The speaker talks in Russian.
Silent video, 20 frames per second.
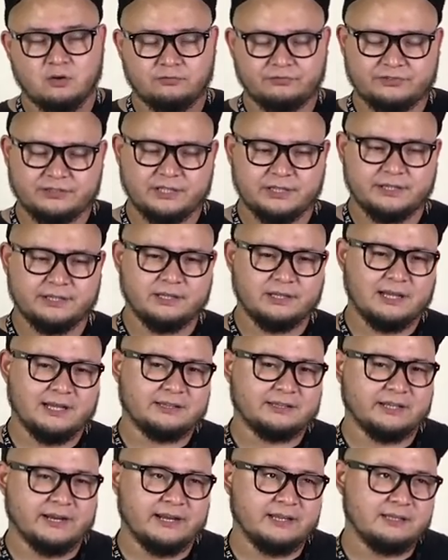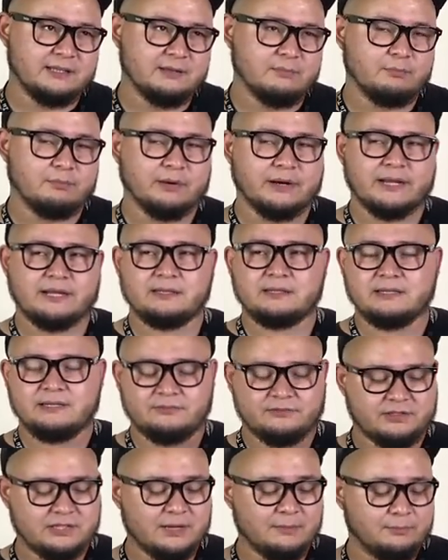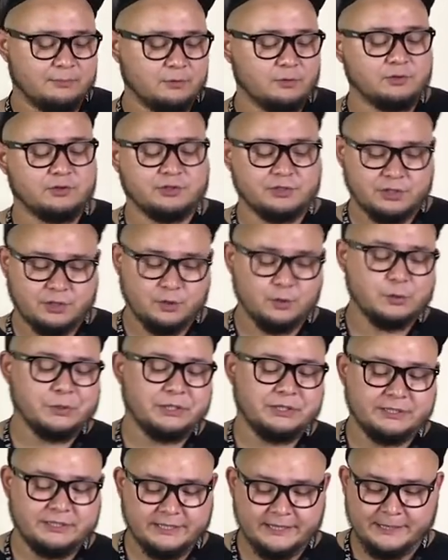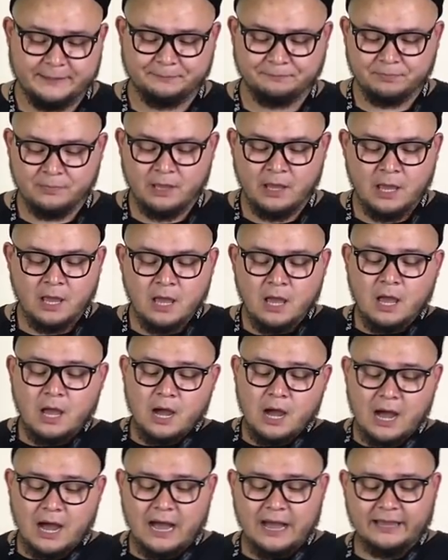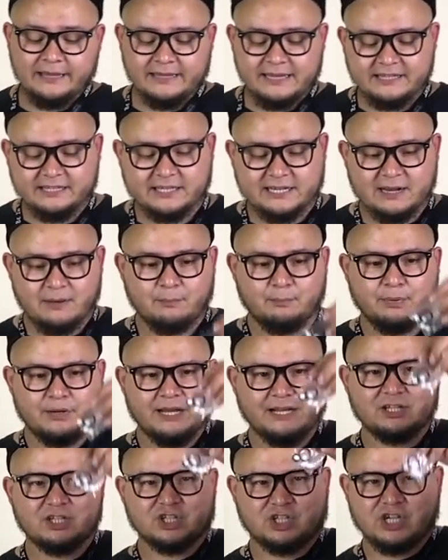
год, все дела, тренды, бренды и вся прочая хуетень. А, есть комплект